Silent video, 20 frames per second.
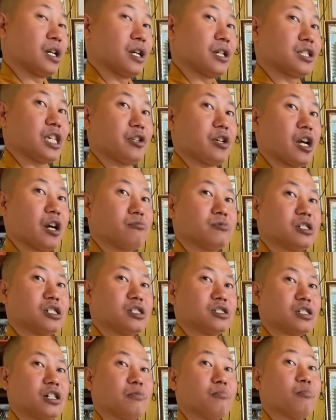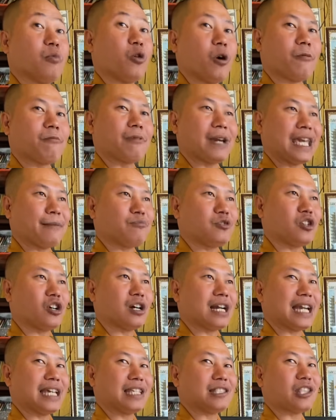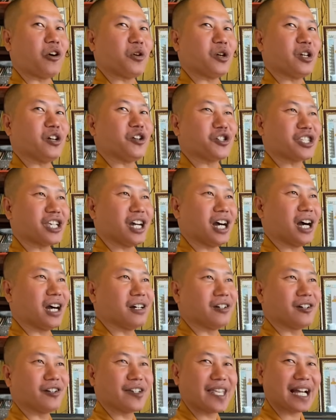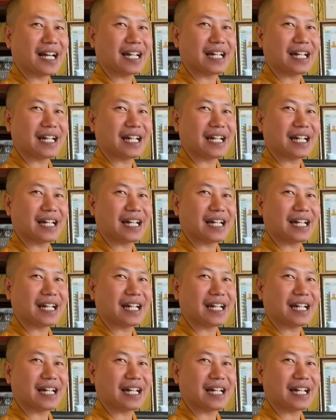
gì không, không bùa phép cho thấy tỏi họ sợ họ văng